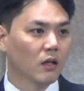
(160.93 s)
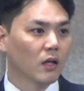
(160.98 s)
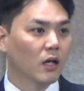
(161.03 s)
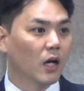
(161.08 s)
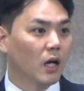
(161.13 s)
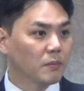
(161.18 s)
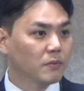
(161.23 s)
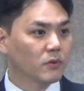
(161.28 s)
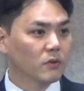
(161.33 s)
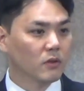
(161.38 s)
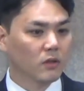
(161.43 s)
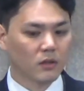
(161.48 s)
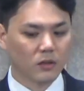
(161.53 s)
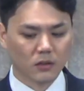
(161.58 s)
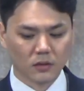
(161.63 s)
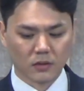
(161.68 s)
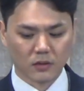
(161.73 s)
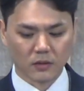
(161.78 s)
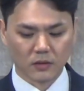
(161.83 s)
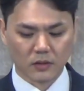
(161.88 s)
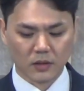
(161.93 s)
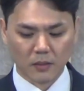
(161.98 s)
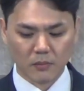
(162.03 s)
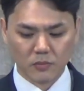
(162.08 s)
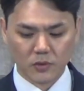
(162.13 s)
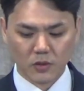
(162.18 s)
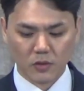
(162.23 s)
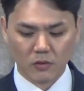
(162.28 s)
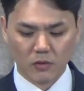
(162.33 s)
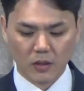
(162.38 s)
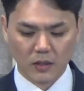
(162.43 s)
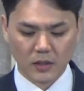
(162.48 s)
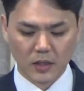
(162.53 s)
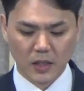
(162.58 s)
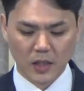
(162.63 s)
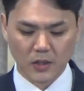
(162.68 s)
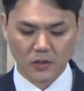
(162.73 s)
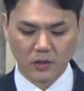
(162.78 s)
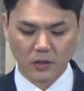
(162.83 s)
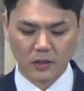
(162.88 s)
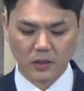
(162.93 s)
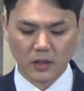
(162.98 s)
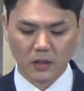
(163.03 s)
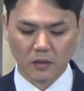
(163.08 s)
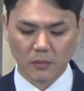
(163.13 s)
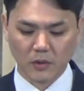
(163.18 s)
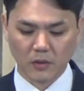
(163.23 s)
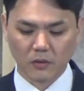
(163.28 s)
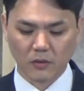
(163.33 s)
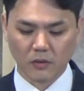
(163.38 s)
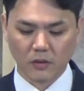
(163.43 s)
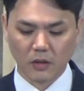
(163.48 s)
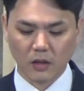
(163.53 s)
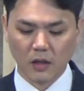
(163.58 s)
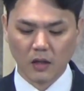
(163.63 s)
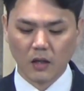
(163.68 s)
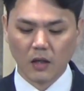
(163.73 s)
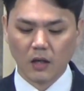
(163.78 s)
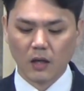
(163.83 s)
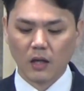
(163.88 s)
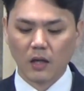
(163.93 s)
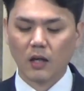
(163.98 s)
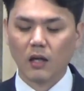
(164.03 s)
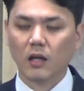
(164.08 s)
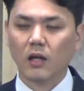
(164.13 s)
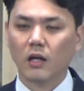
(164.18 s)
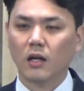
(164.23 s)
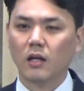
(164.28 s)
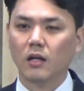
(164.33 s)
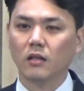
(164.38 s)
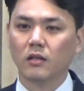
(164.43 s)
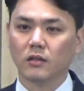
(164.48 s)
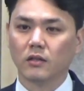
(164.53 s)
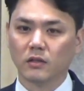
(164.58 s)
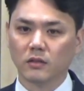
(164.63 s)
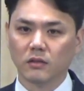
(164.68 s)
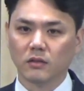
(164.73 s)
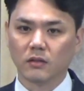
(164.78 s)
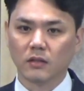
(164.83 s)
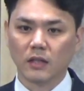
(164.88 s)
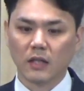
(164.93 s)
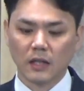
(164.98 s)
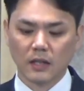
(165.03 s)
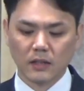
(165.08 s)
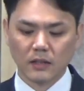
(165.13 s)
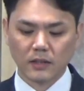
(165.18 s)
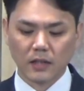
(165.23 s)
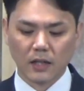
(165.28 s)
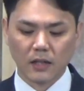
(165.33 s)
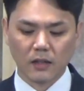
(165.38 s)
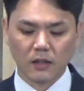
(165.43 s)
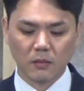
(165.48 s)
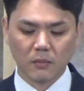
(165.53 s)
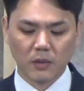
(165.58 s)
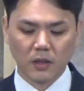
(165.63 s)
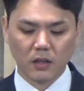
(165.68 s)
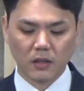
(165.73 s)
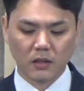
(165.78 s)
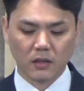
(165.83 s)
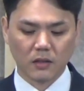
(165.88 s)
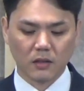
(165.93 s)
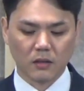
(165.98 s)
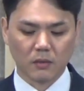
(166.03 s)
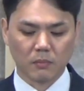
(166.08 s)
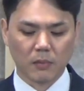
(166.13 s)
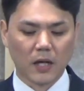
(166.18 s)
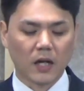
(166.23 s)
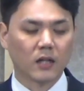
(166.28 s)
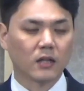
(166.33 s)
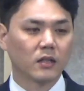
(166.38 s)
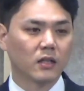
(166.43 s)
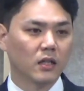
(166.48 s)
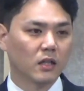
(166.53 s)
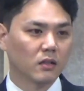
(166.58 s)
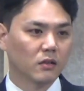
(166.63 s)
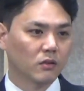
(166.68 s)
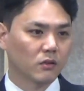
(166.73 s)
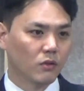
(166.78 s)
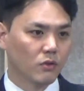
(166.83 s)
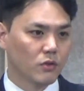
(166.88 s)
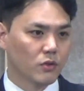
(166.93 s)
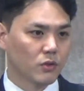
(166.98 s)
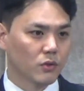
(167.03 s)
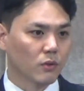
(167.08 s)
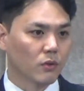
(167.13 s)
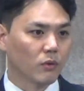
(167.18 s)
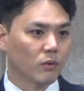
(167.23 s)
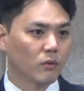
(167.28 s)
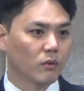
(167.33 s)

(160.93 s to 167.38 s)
앞서 읽은 3절과 4절에 따르면 해야 할 일은 삶의 길을 바르게 하는 것이요